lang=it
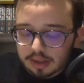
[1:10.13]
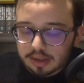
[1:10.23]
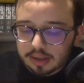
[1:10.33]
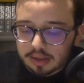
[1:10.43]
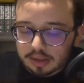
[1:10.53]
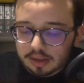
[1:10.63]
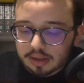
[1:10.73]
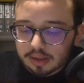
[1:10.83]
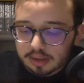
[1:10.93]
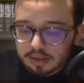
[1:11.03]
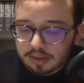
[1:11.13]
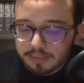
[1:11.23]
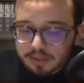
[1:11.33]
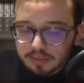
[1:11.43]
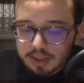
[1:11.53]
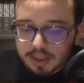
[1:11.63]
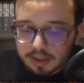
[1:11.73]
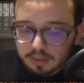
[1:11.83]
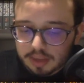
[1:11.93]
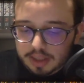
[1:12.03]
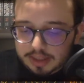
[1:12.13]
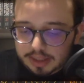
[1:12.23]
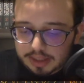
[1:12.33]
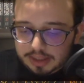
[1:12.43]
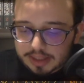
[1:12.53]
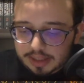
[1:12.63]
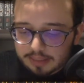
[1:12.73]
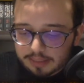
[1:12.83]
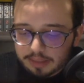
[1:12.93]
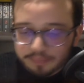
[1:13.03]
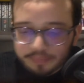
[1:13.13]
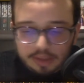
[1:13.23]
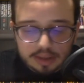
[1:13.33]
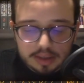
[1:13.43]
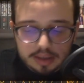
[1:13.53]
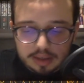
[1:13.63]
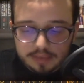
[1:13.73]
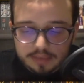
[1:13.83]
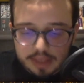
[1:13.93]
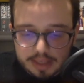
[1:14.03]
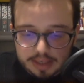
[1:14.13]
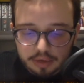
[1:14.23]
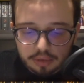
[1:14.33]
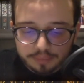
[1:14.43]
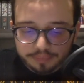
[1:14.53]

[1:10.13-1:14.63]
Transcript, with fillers: Eh, per quel che riguarda la trama, eh, ve la leggo.